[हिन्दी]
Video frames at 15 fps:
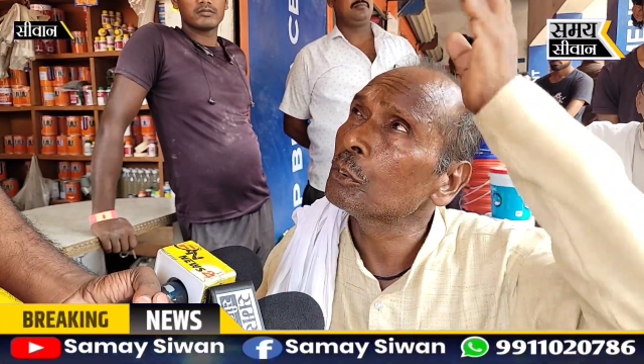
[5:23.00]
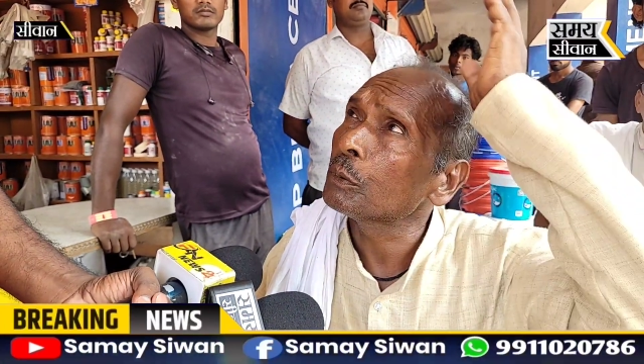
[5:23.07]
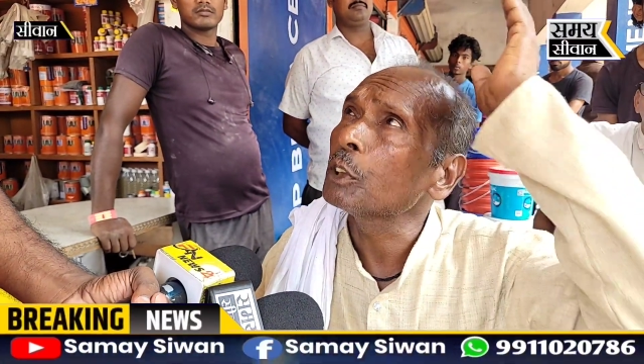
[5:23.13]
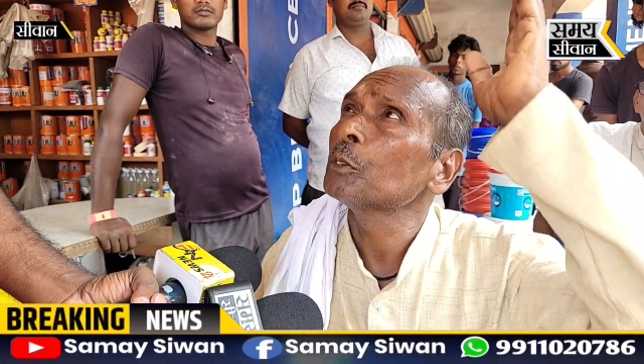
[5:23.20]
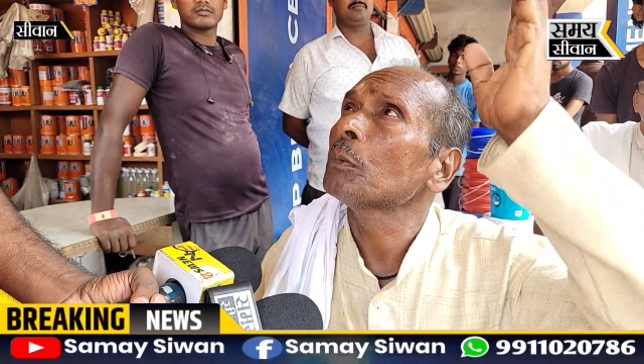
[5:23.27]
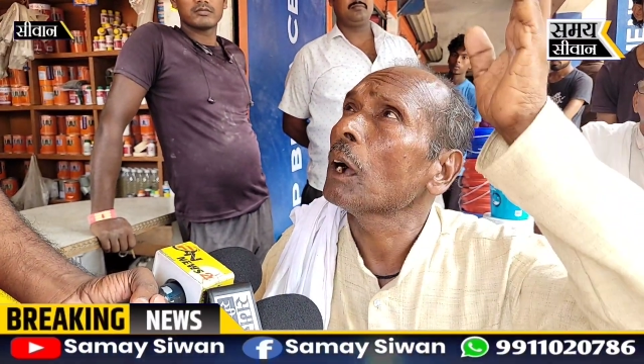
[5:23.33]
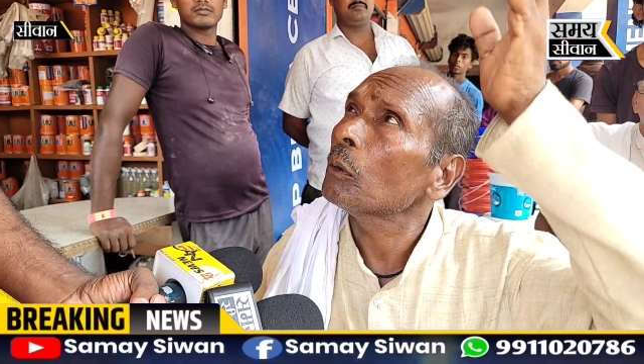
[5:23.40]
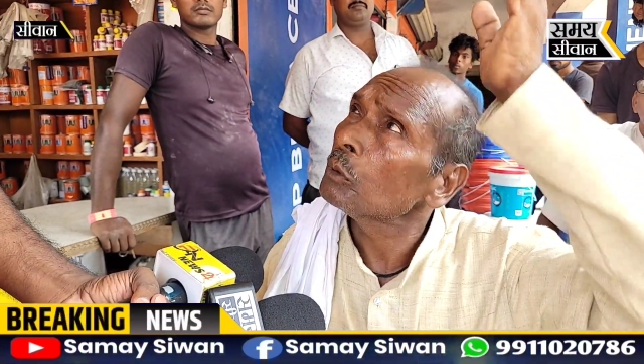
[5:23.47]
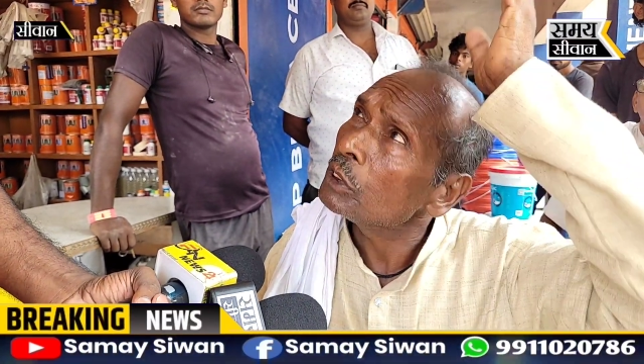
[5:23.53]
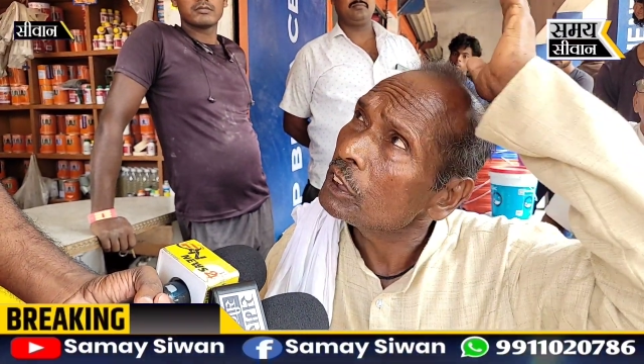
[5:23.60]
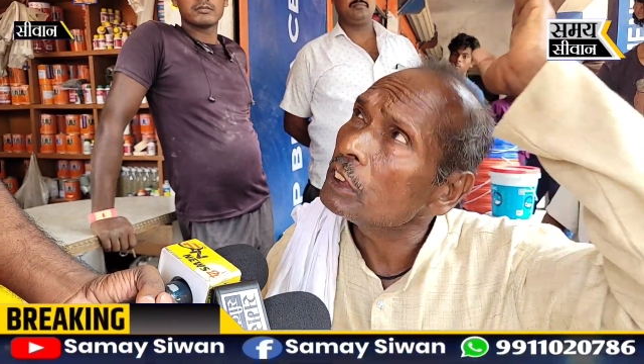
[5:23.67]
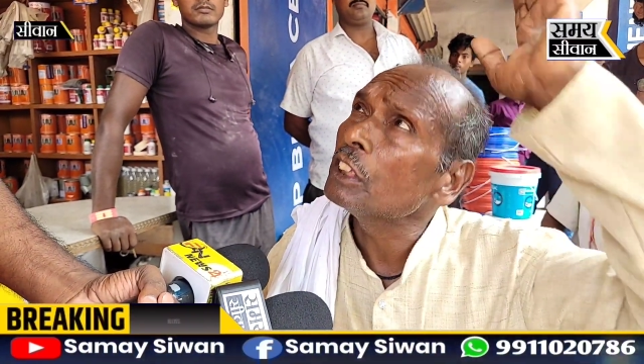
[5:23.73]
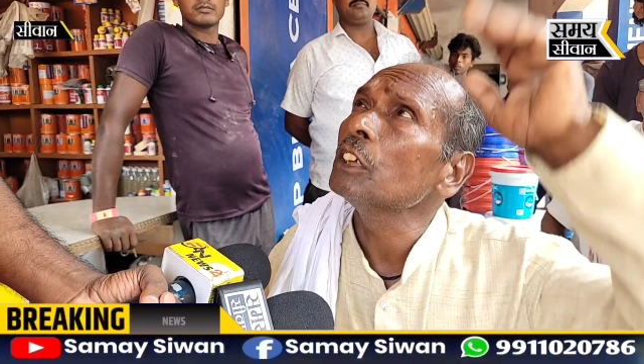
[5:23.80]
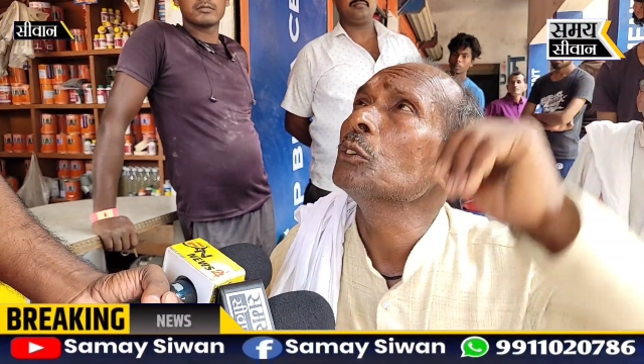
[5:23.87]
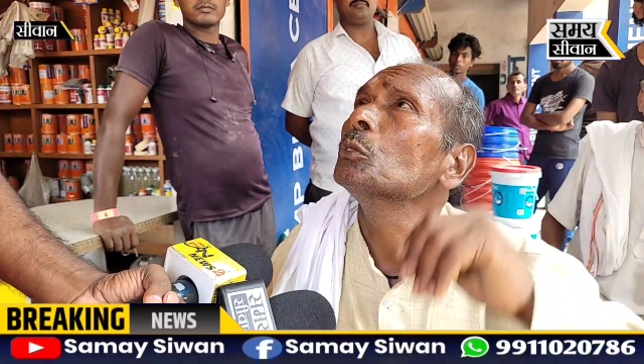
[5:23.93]
तीस वर्ष
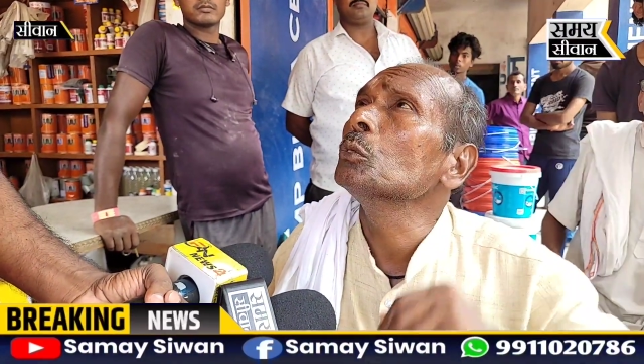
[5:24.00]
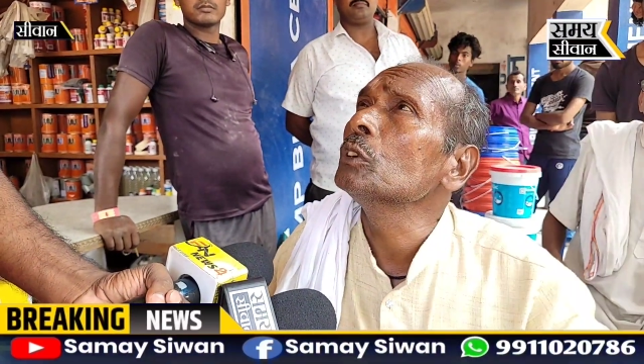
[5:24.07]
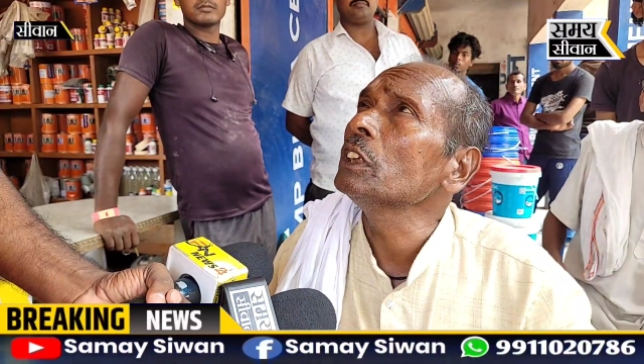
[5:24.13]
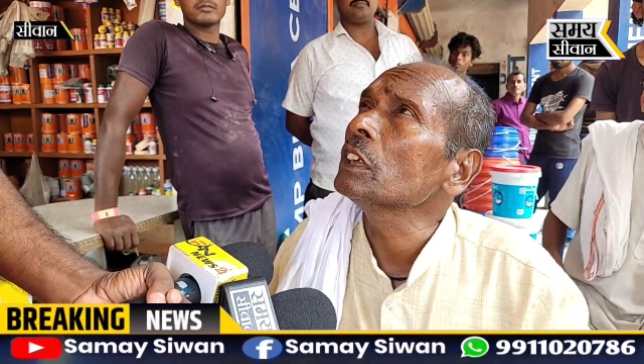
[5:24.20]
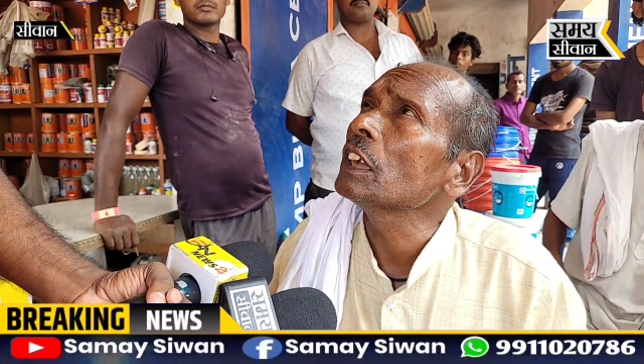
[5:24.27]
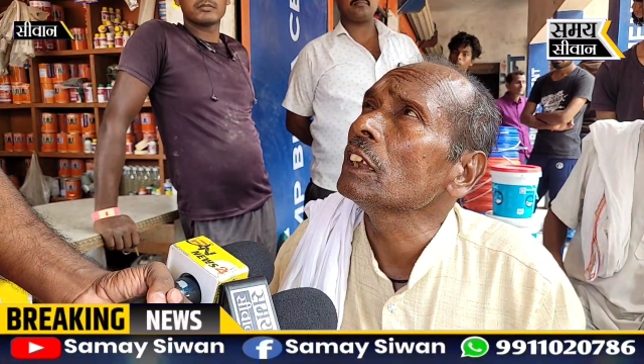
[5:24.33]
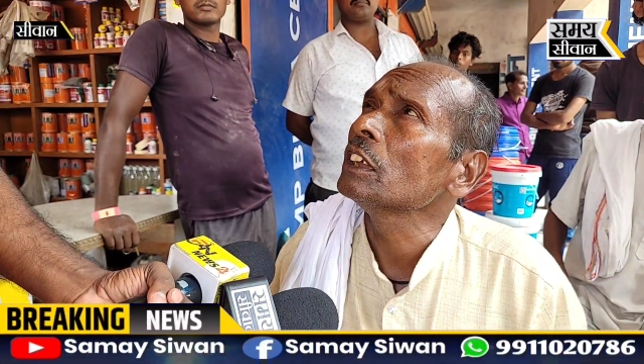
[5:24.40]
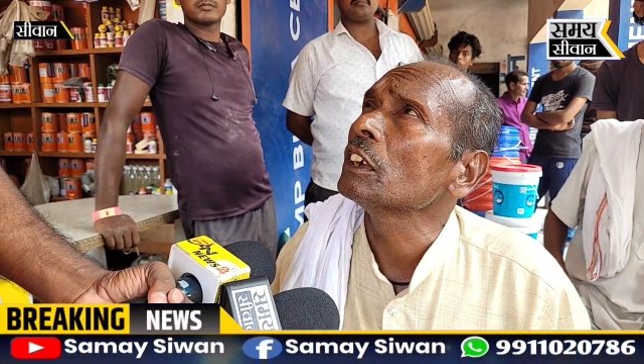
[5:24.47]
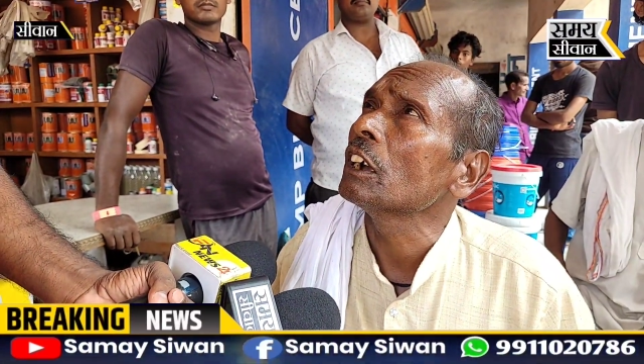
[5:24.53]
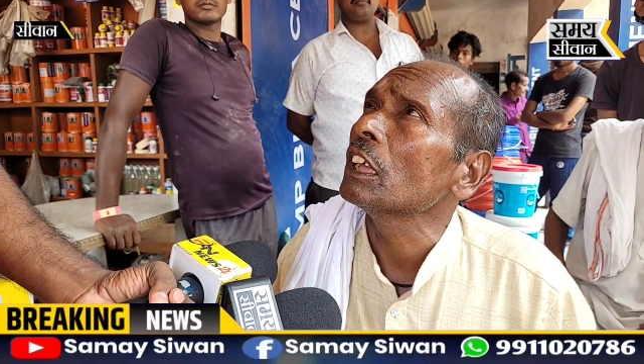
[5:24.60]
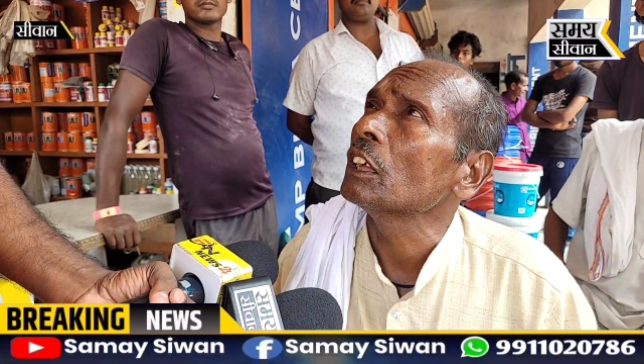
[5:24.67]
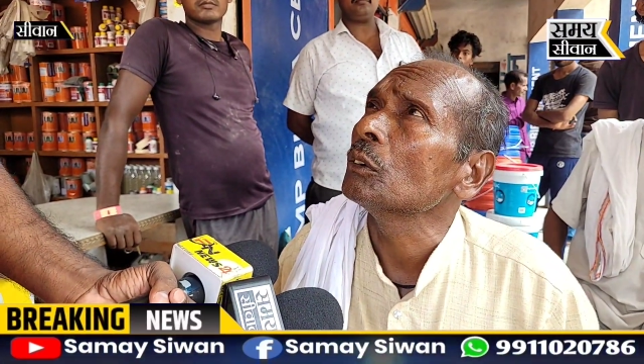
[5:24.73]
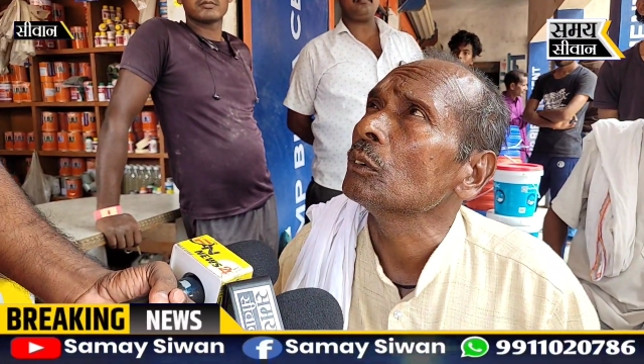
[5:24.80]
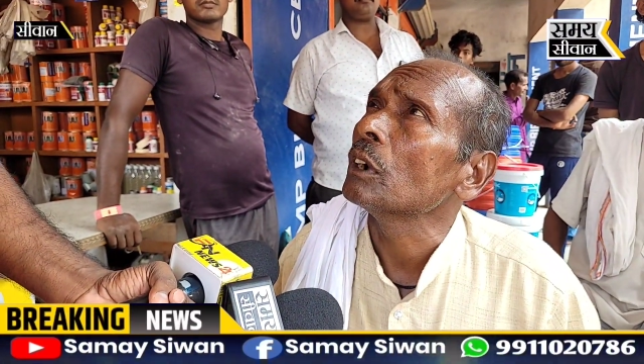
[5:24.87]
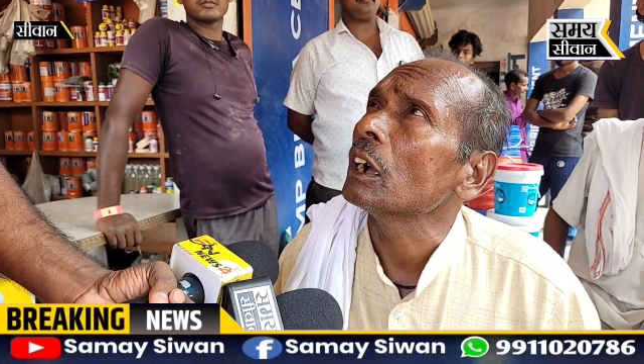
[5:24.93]
बाबूजी थे उन्हीं का
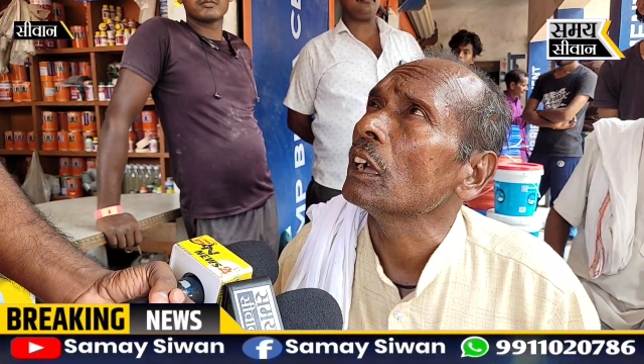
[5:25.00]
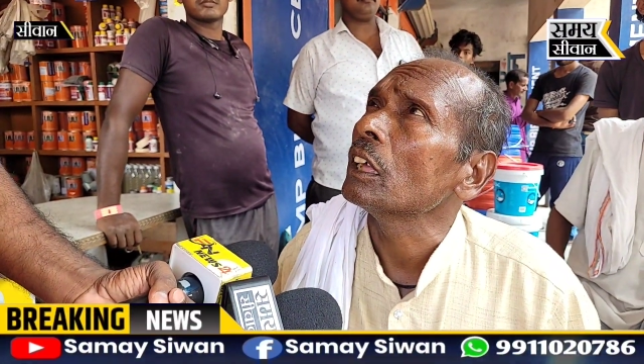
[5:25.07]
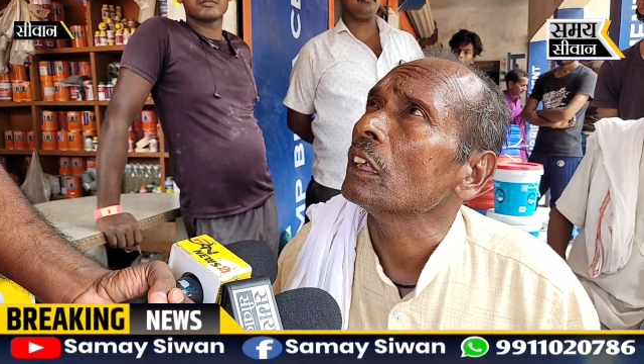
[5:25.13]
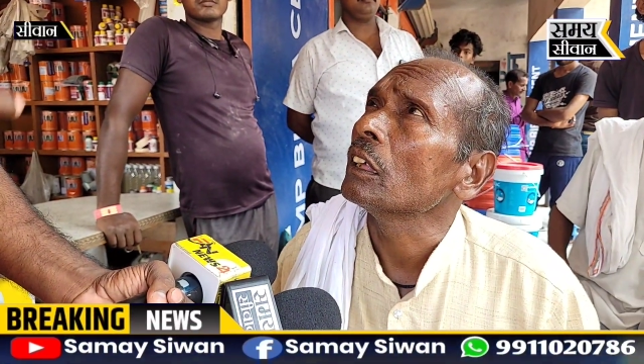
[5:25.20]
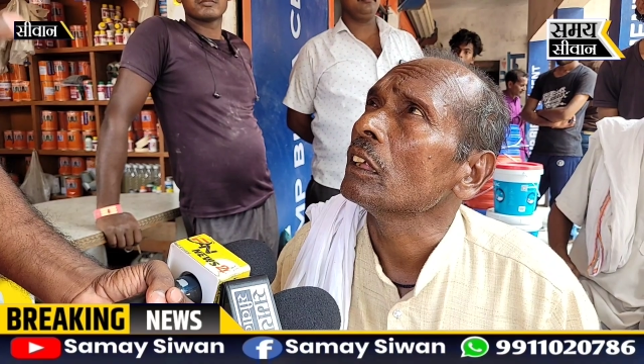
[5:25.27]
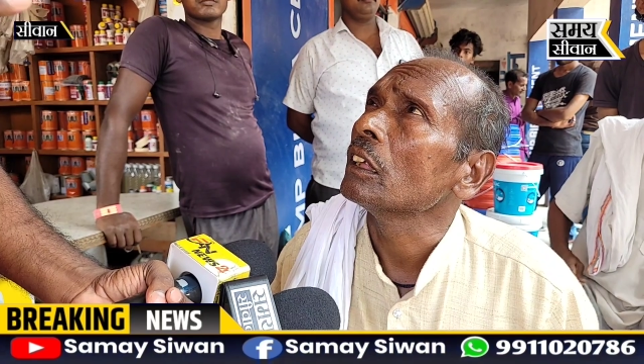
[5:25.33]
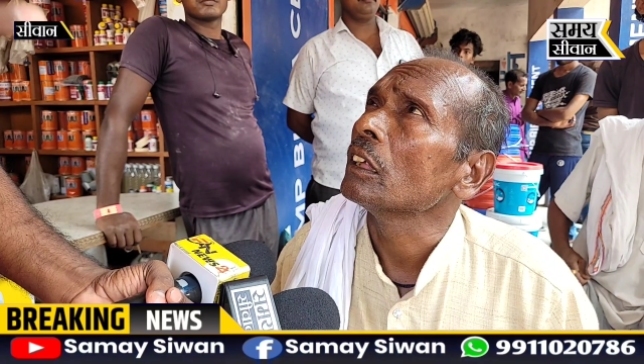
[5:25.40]
लिखाया हुआ है